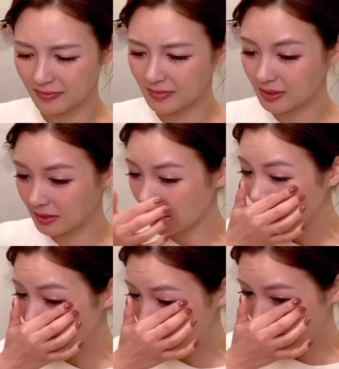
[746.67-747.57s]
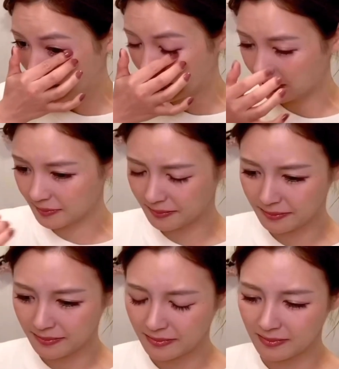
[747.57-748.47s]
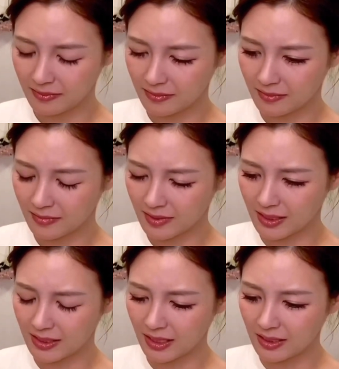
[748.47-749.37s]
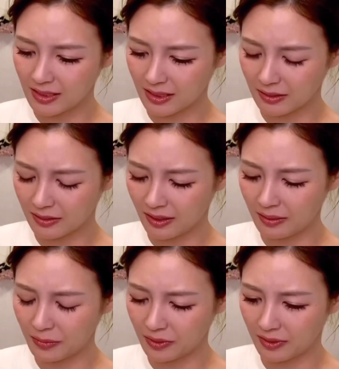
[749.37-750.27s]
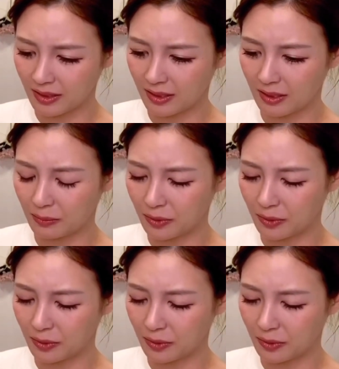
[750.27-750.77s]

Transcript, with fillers: 辛いよね、犠牲にしたくないもんね、誰も